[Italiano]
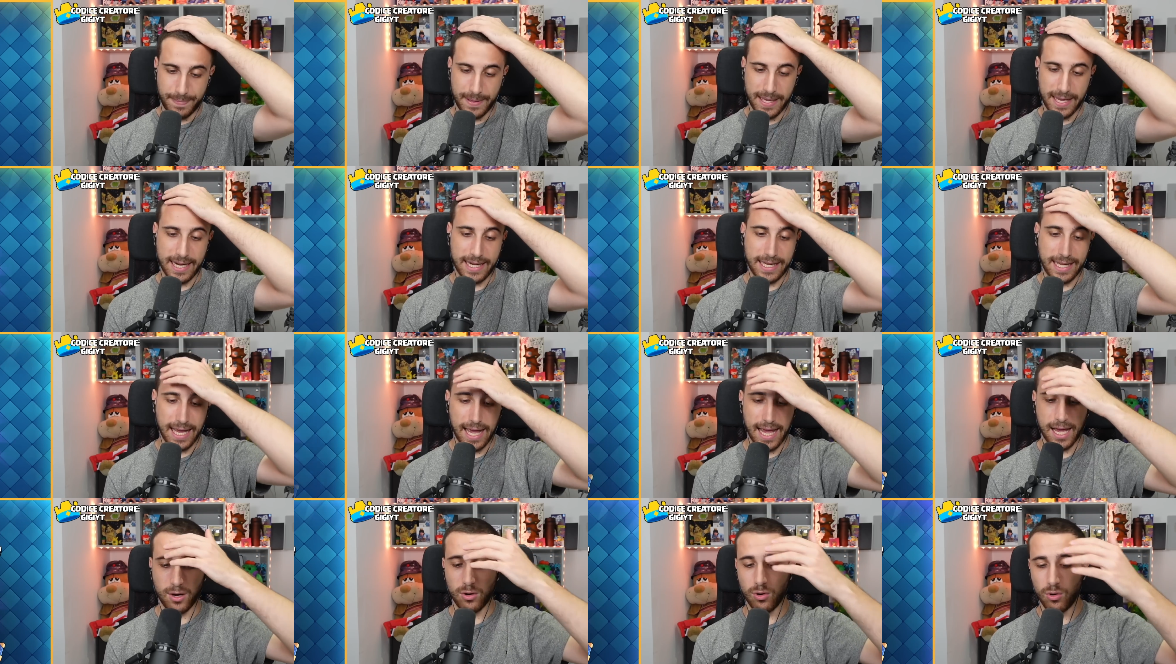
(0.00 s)

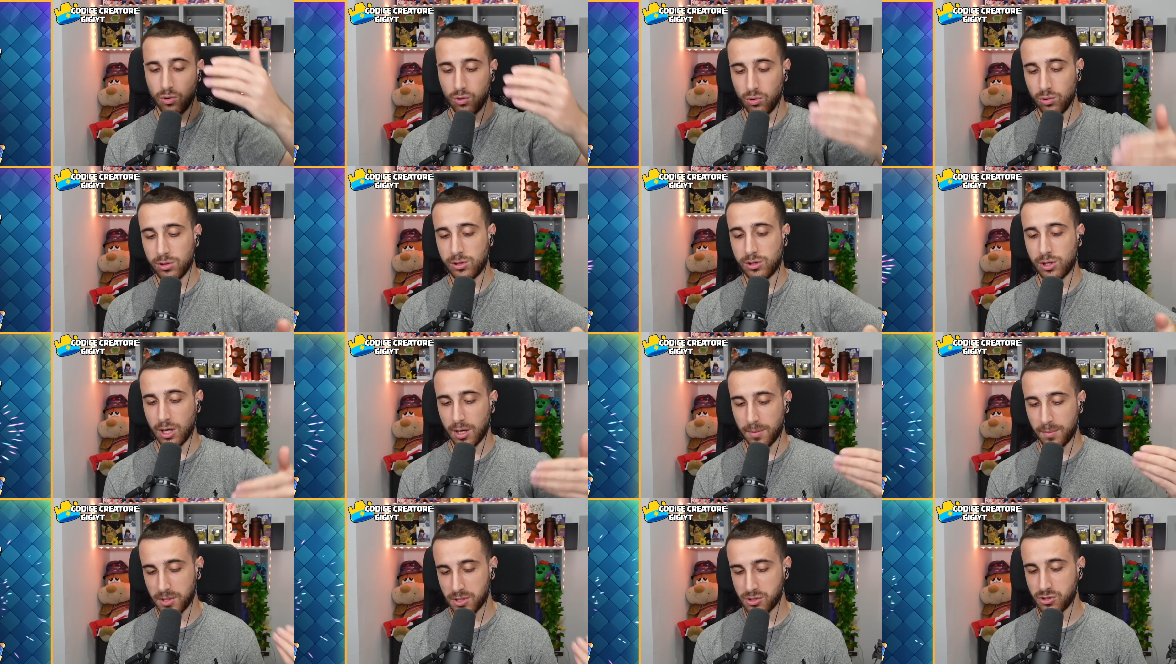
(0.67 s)
Perché con
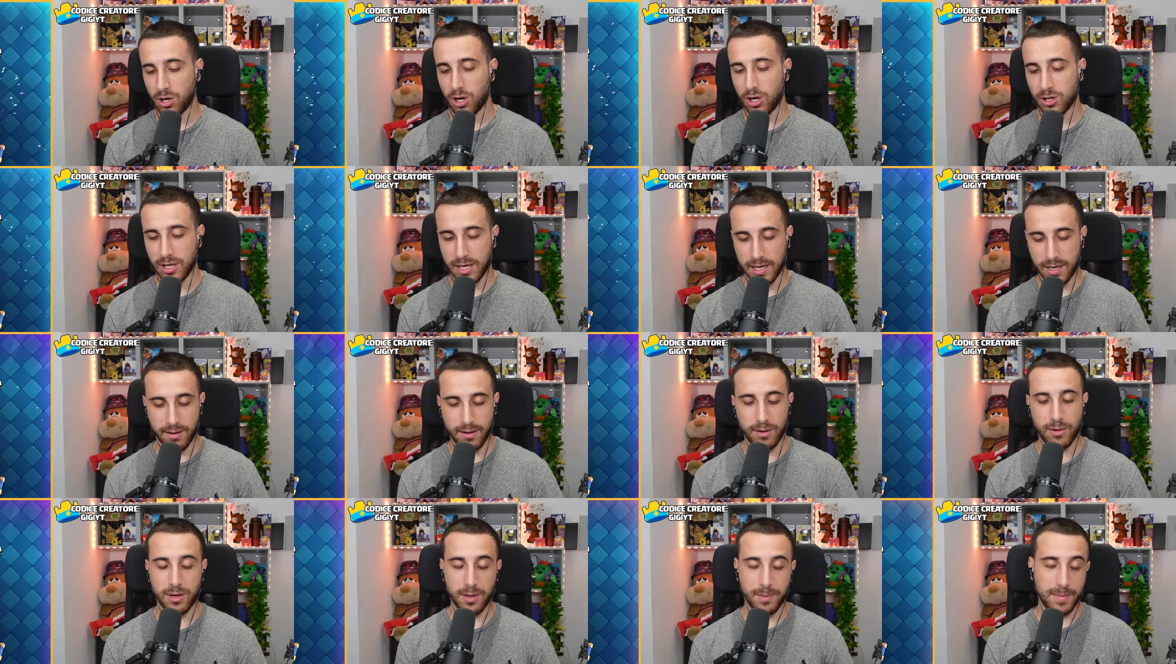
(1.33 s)
l'ultimo episodio
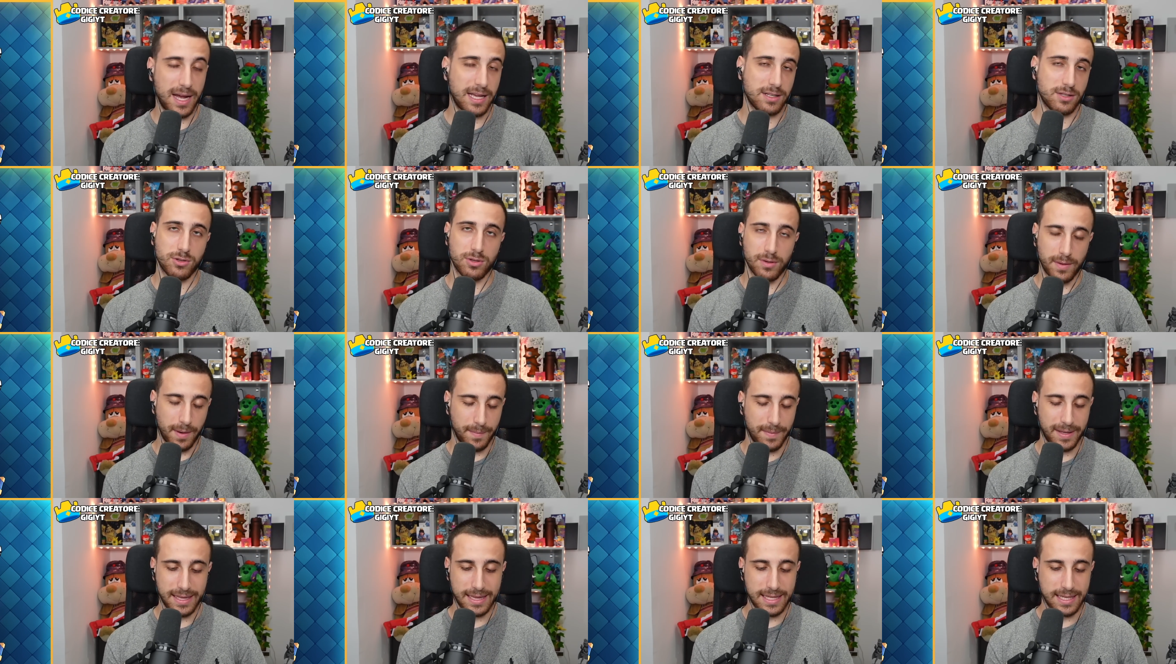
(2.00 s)
ero rimasto
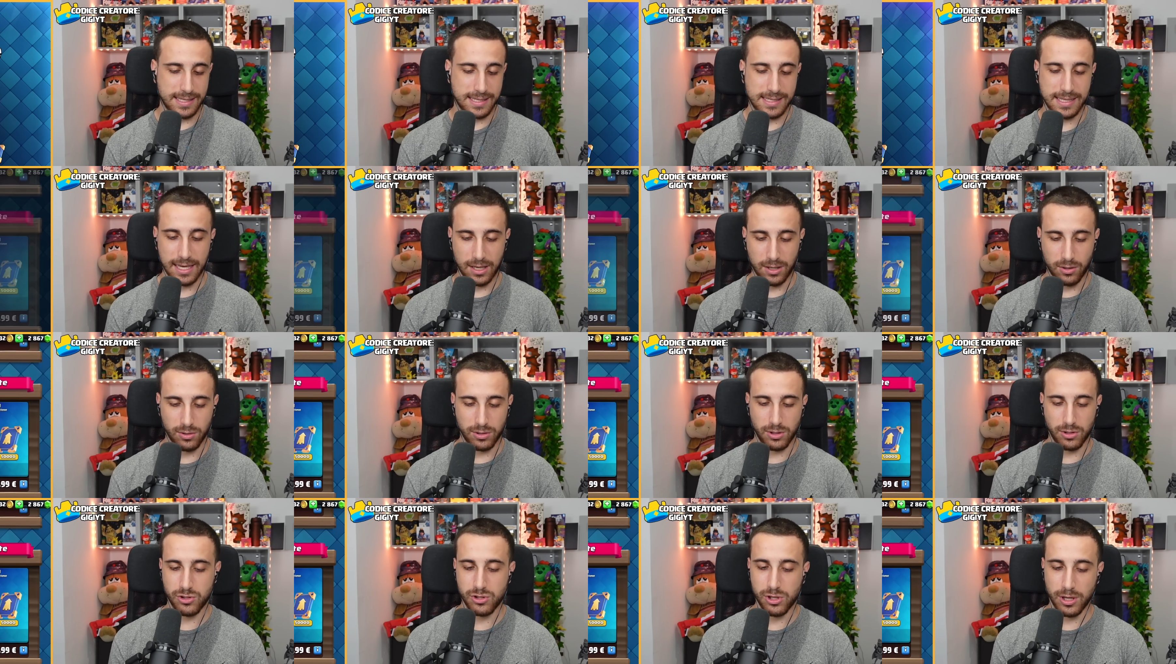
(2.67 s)
veramente a
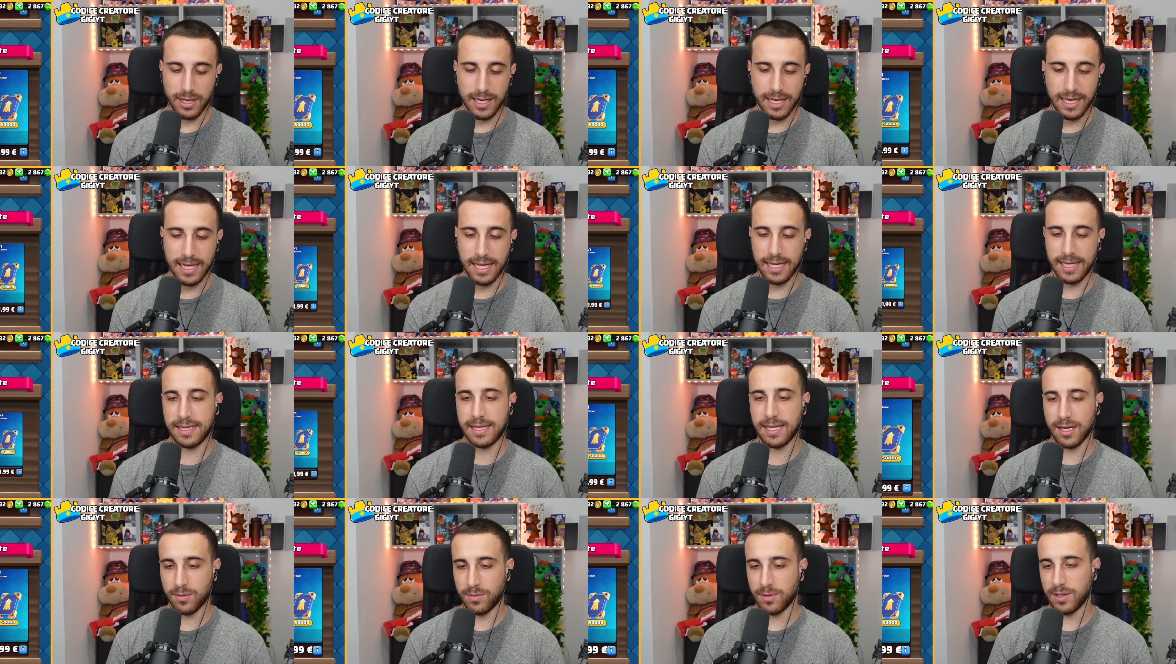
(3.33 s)
secco di Jolly
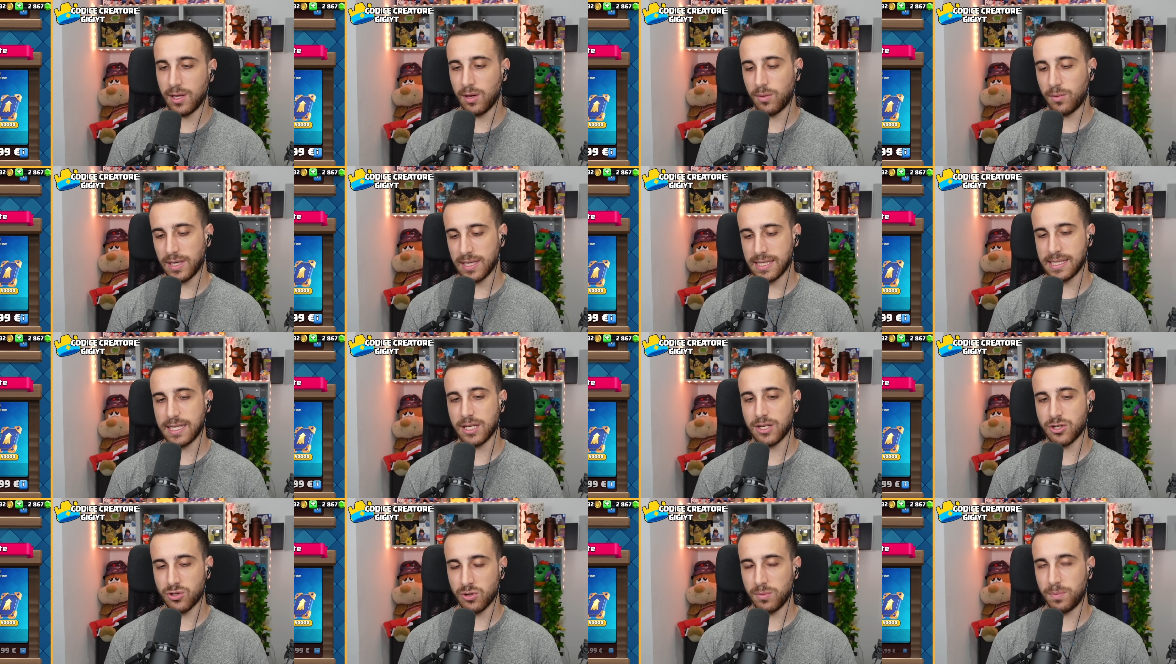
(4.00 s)
Elite e quindi
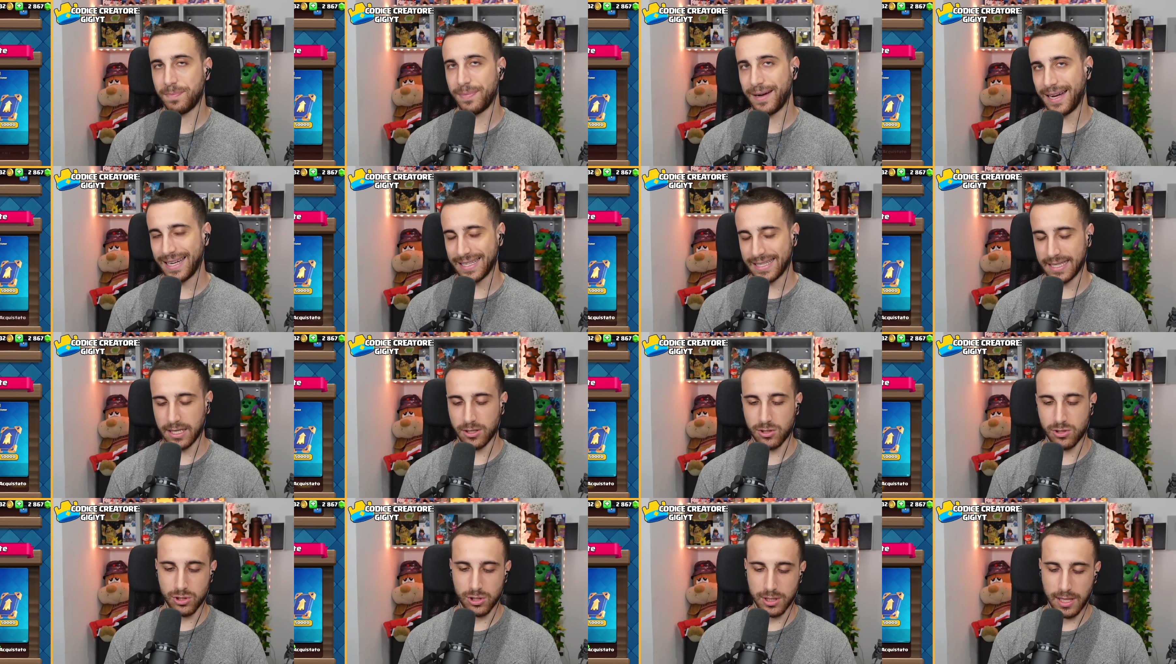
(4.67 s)
questa
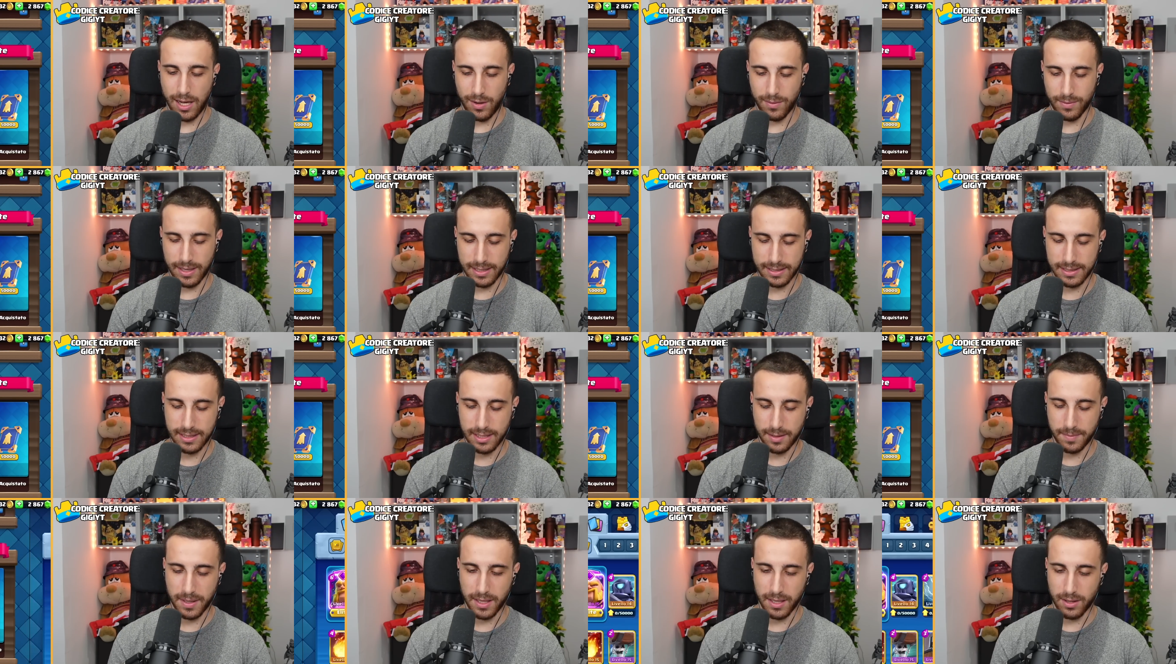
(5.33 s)
shoppata ci dà un attimino